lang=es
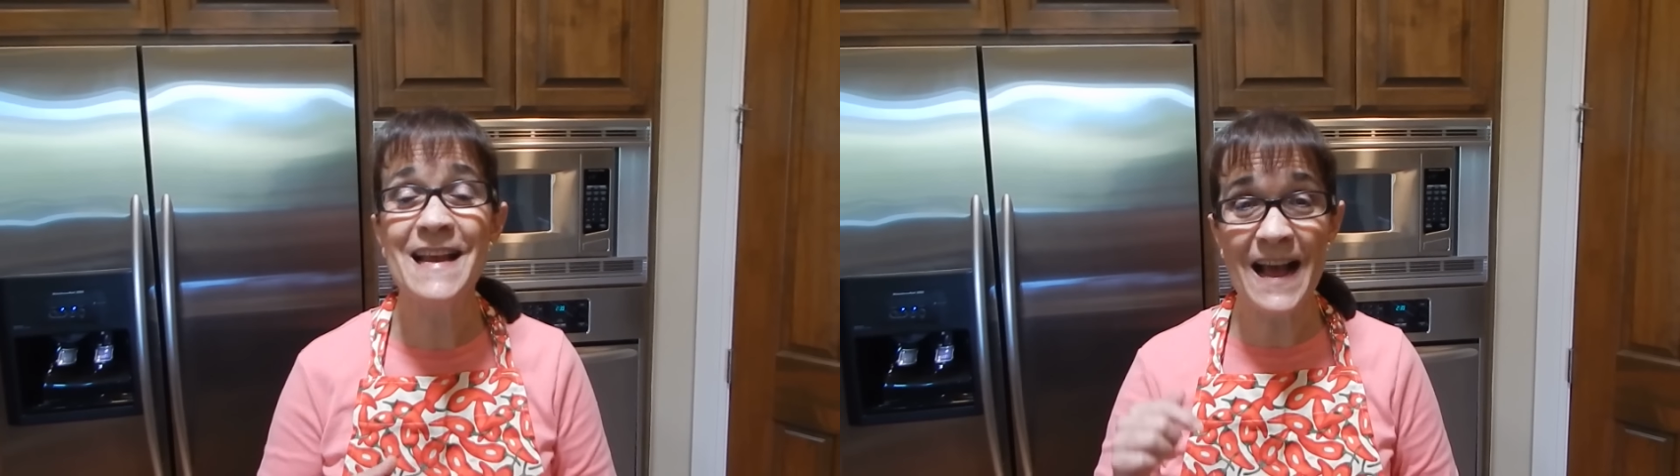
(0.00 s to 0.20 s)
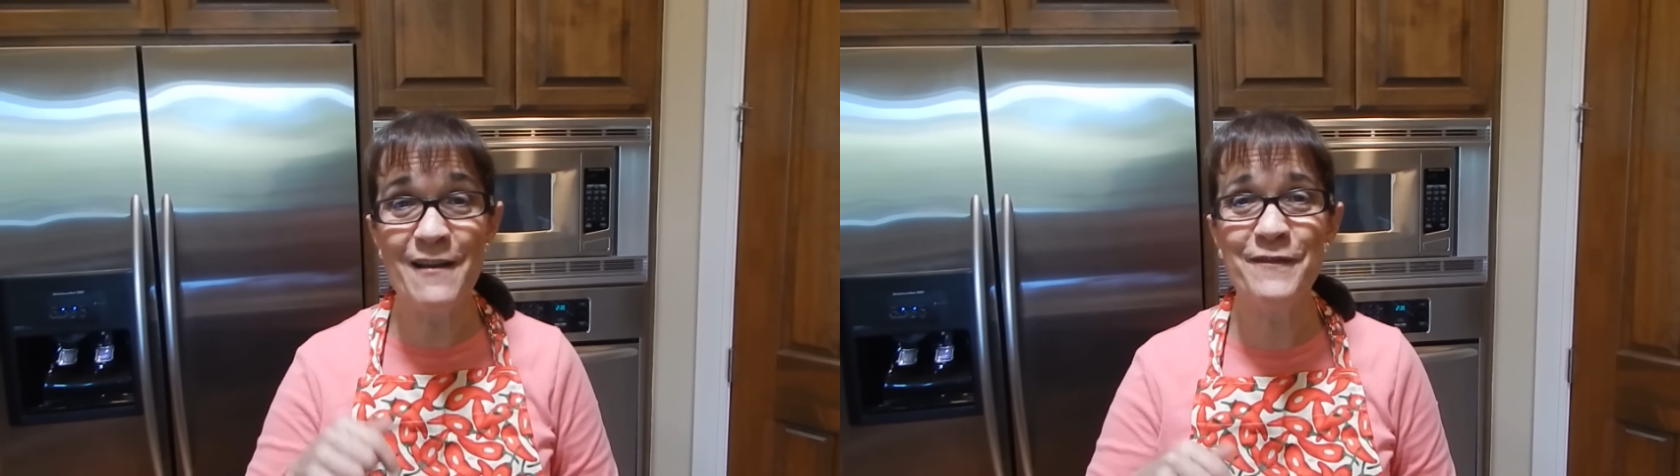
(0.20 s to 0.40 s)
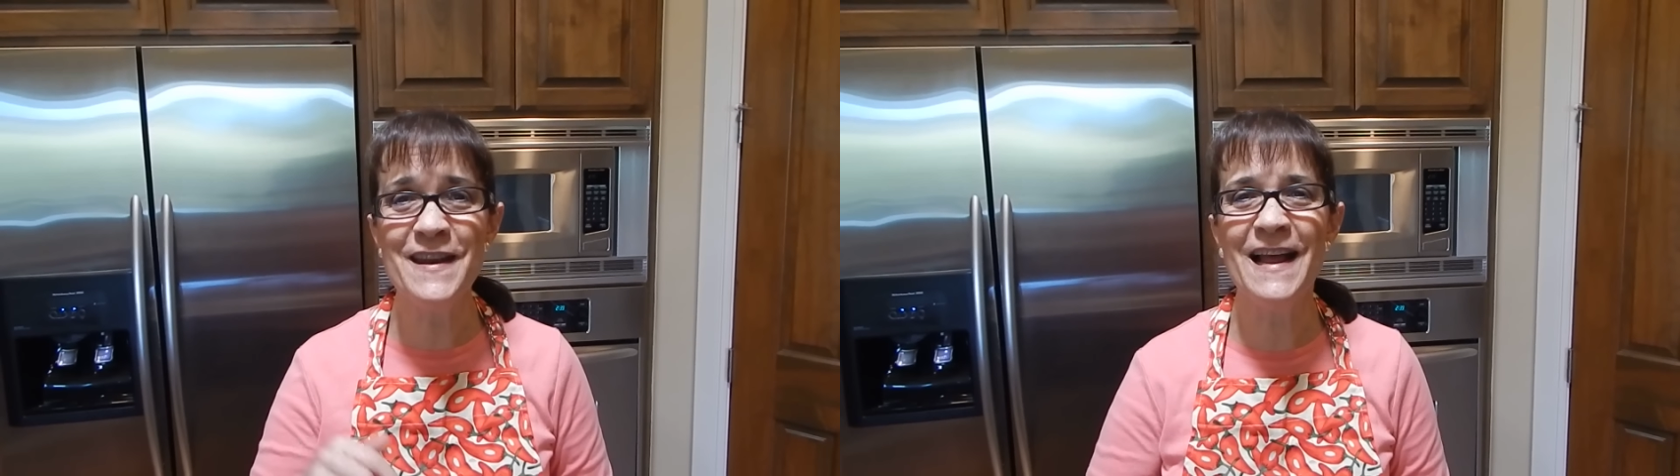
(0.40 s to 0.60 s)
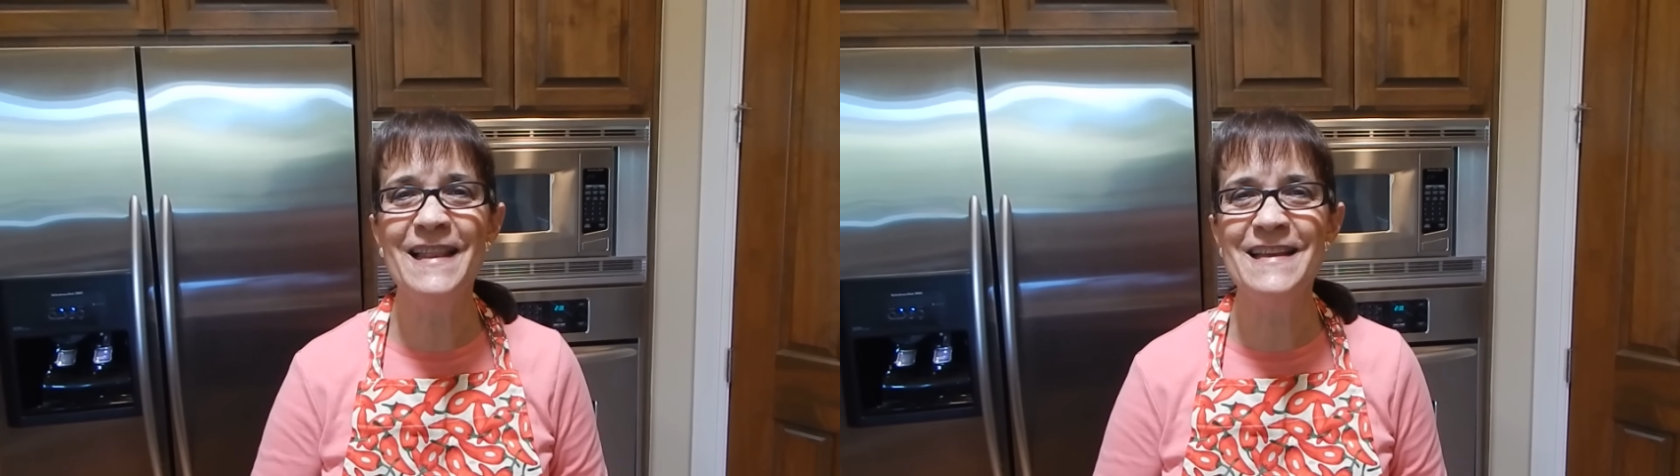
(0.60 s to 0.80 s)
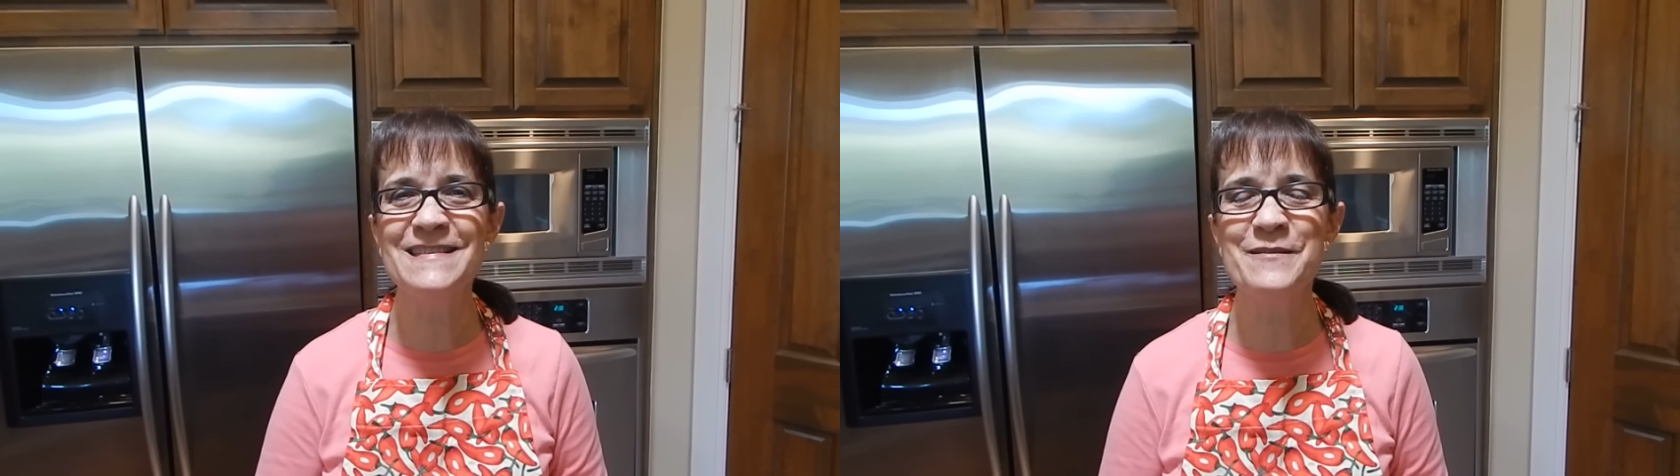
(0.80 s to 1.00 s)
Al final
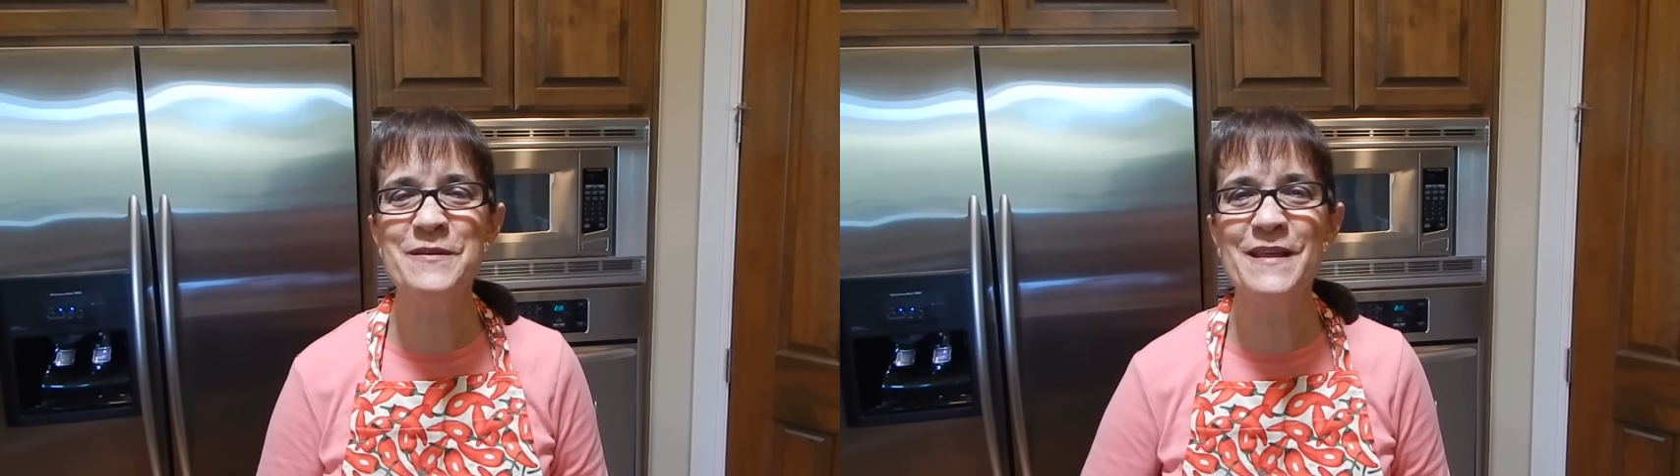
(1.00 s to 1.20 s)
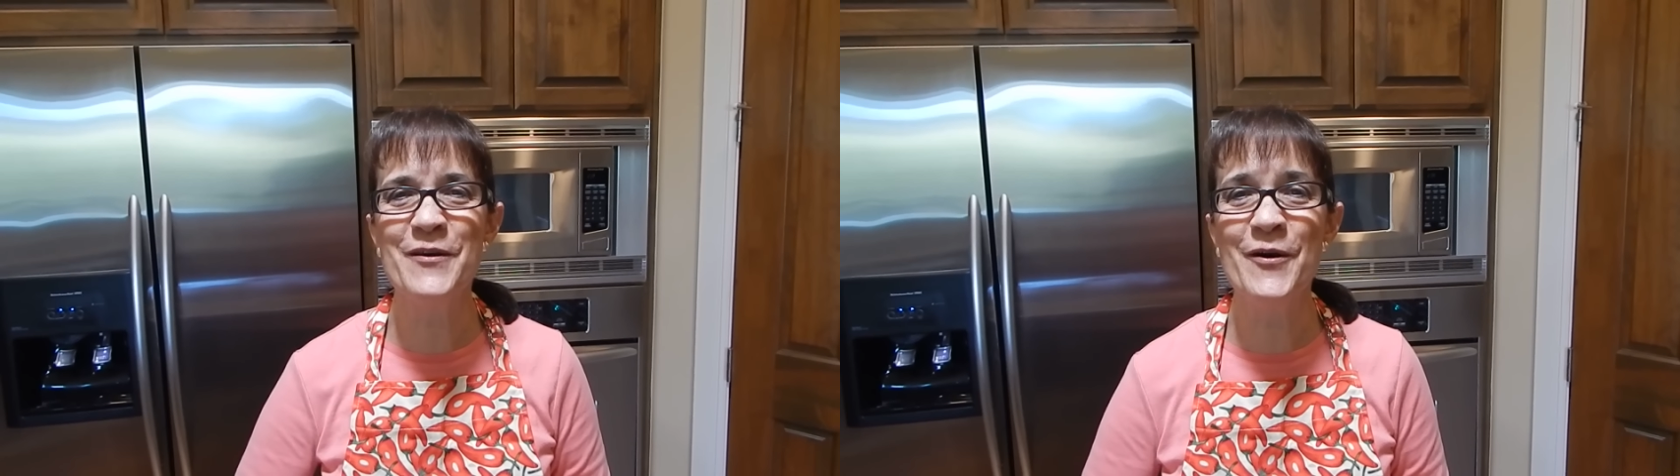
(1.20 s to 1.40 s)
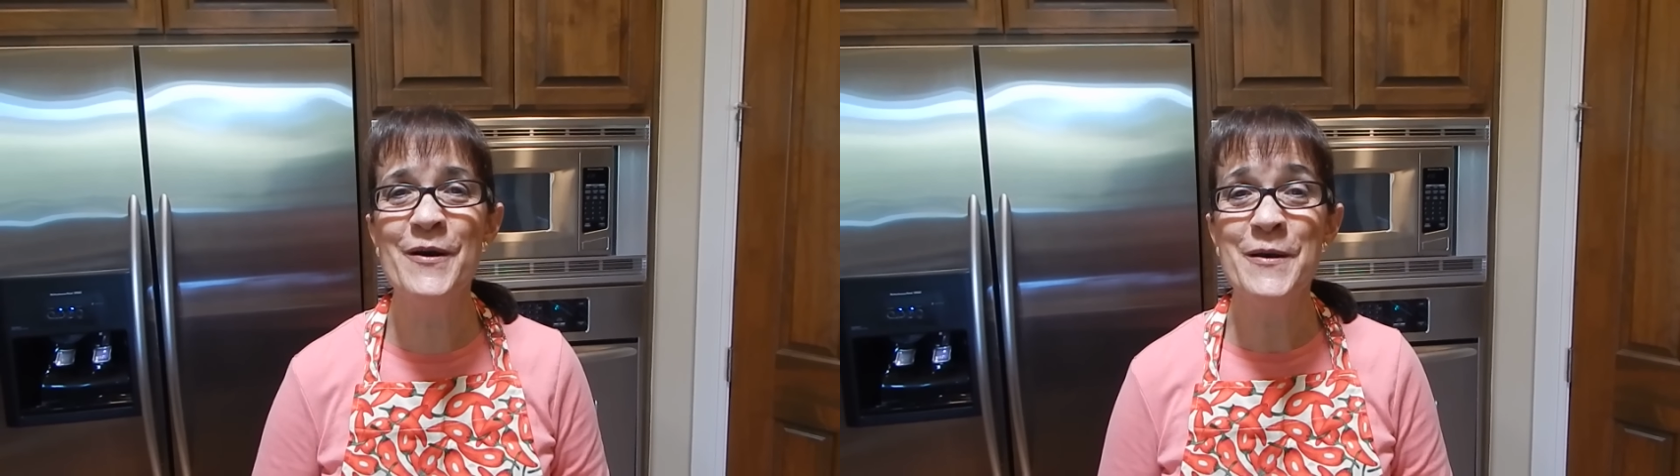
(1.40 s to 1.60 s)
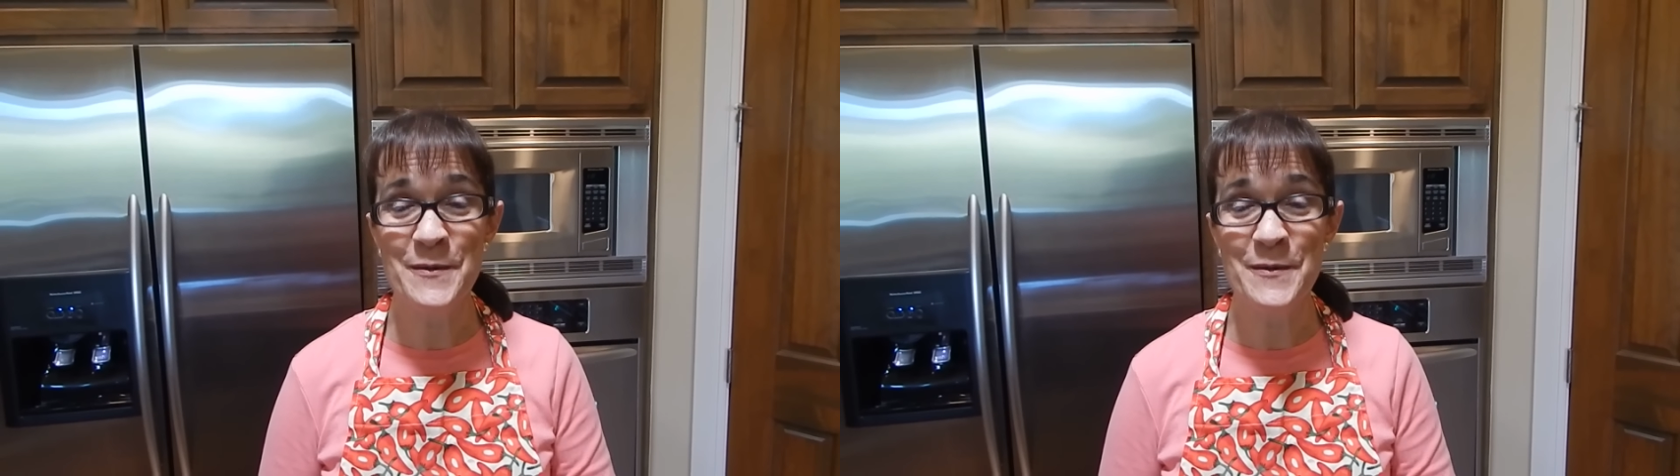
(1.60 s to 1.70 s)
de este video